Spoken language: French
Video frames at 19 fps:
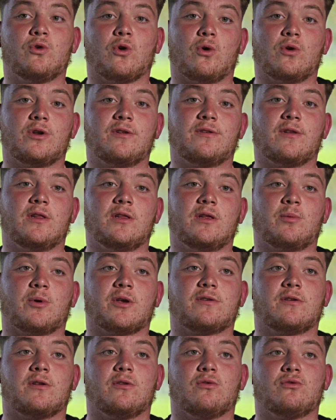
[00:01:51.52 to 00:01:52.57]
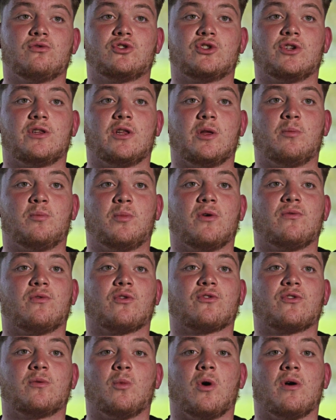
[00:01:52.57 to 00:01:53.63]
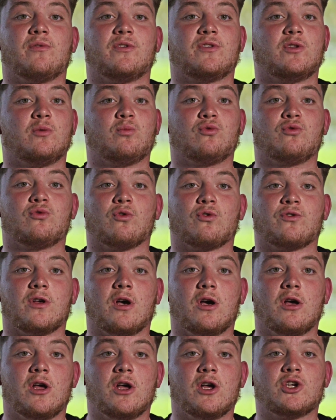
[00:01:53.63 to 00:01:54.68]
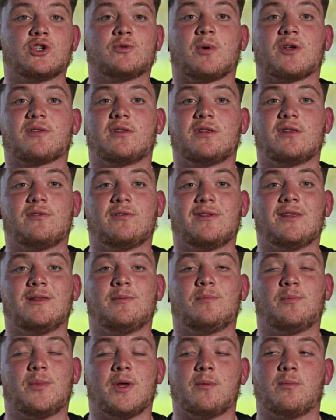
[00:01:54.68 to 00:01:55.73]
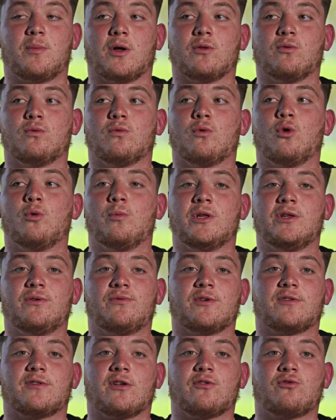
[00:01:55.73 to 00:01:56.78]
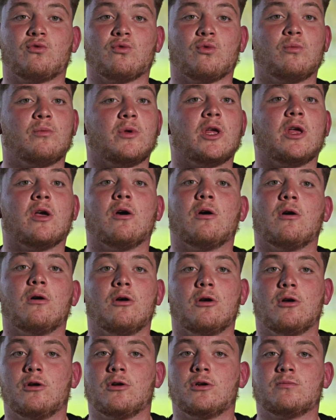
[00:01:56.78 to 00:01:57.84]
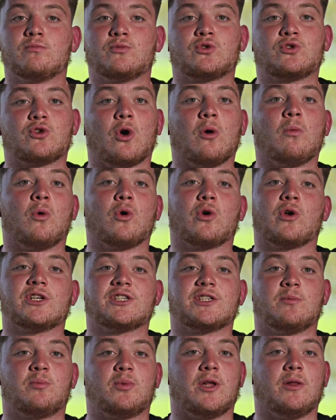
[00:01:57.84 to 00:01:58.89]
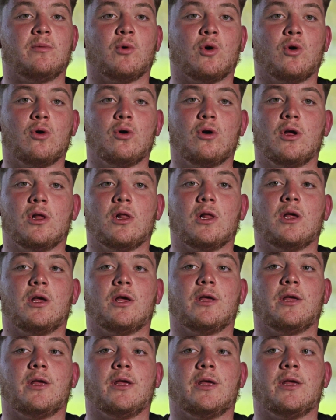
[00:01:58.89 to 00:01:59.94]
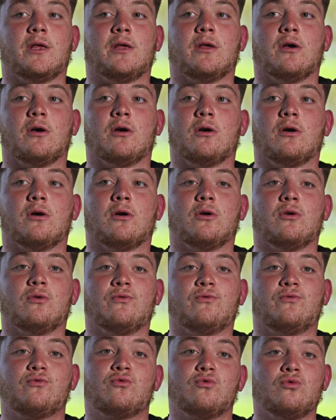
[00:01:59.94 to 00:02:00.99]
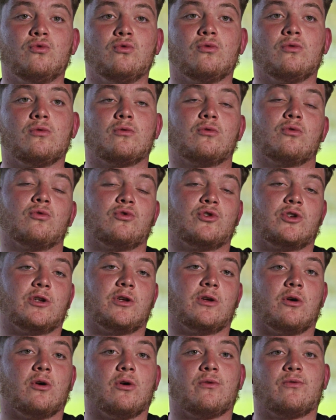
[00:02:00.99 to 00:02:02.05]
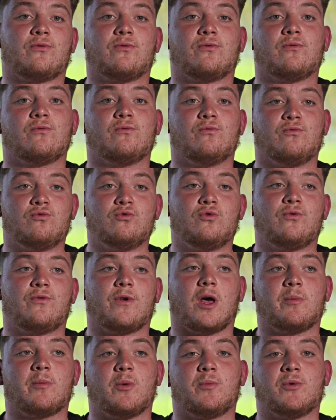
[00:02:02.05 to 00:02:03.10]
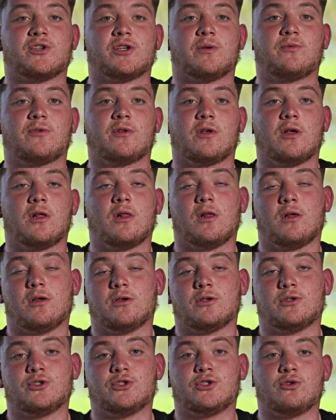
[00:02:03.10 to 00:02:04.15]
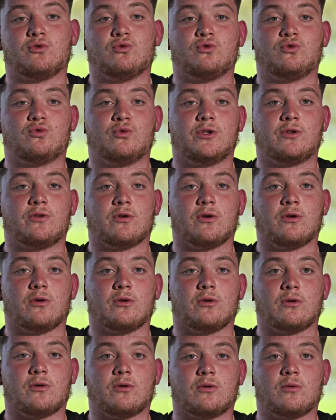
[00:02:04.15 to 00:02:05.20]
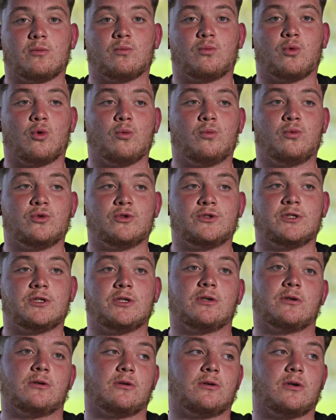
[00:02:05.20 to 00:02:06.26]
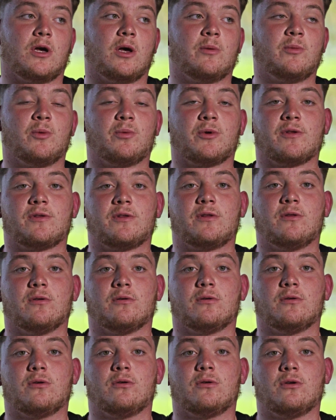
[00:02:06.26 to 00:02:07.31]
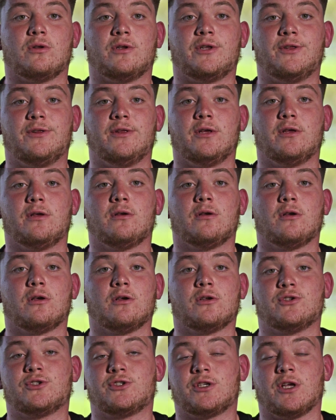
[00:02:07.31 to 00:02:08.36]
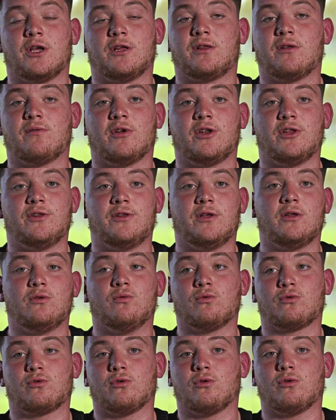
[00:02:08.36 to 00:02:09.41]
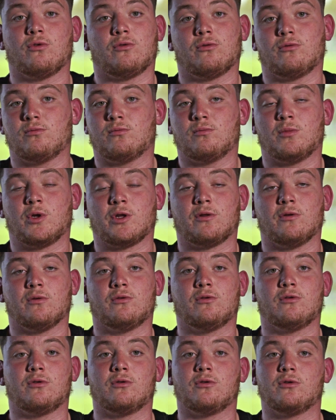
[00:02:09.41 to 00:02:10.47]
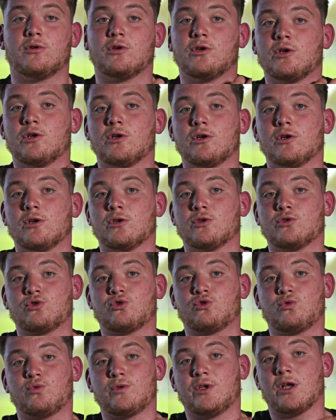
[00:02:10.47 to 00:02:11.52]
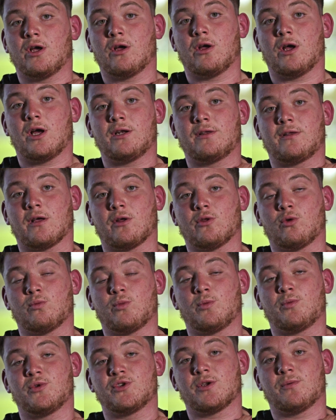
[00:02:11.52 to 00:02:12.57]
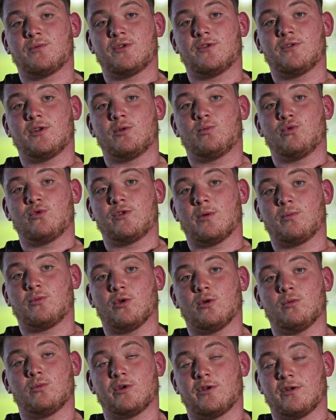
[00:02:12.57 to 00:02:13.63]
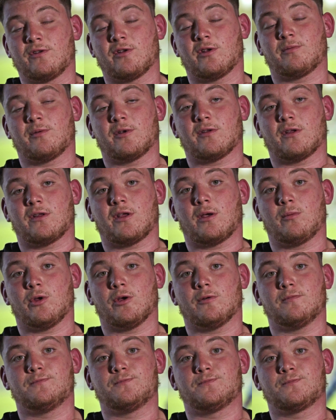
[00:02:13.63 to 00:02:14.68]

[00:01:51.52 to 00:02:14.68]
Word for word: Durant les années précédentes, j'étais pas forcément investi plus que ça. Je participais aux manifestations, mais euh, sans m'engager pleinement. Et vu que j'ai voulu un BPGEPS, j'ai tout de suite proposé à mes présidents l'idée, ce qui a été validé. Donc maintenant, je suis alternant BPGEPS ici depuis septembre et ça se passera très bien.